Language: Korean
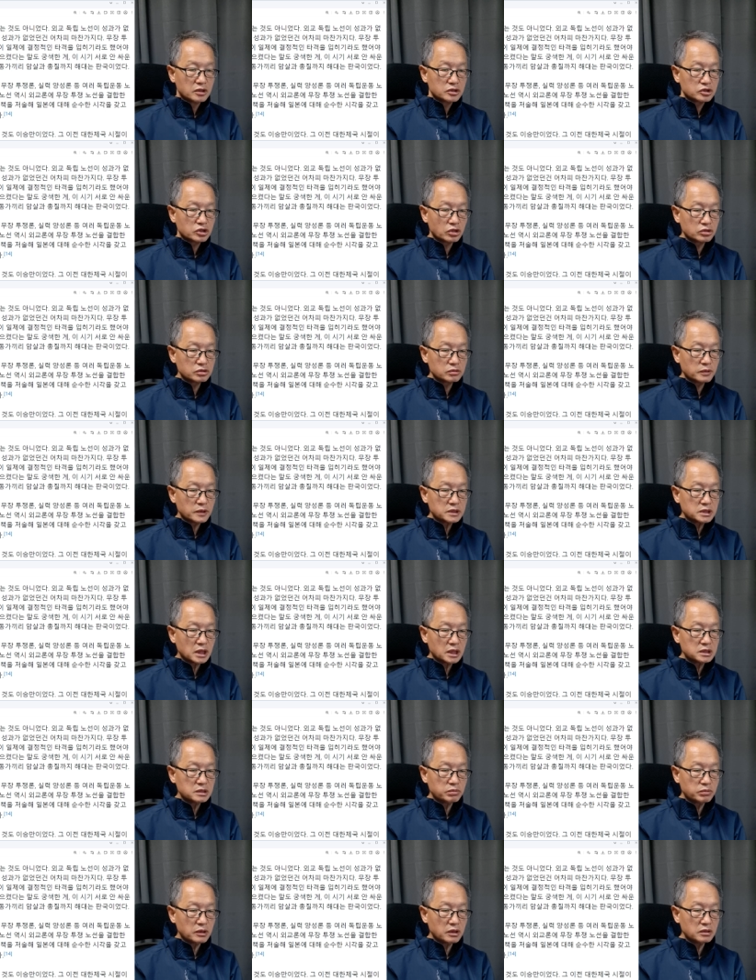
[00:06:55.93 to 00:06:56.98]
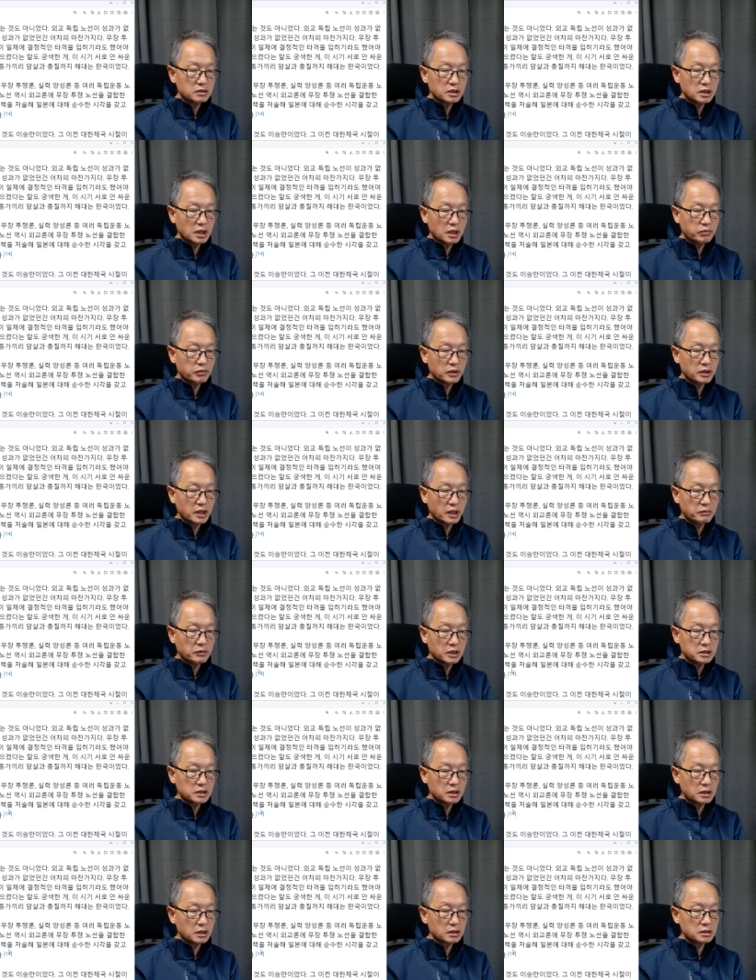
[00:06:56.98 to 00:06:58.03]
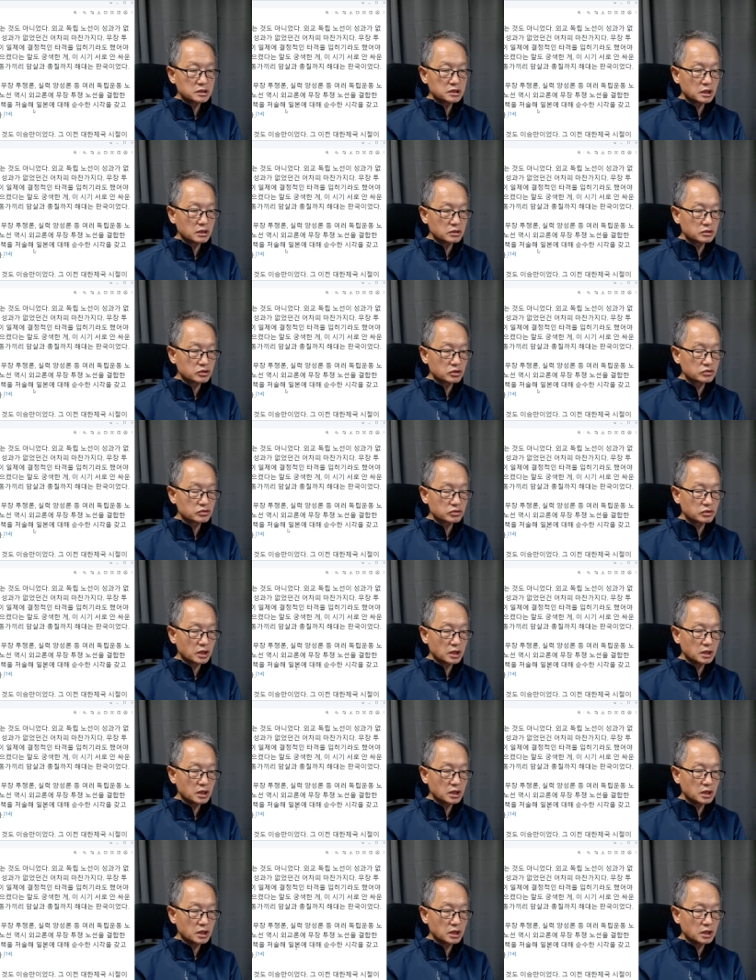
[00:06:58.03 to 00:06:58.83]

1941년 일본 내막기라는 책을 저술해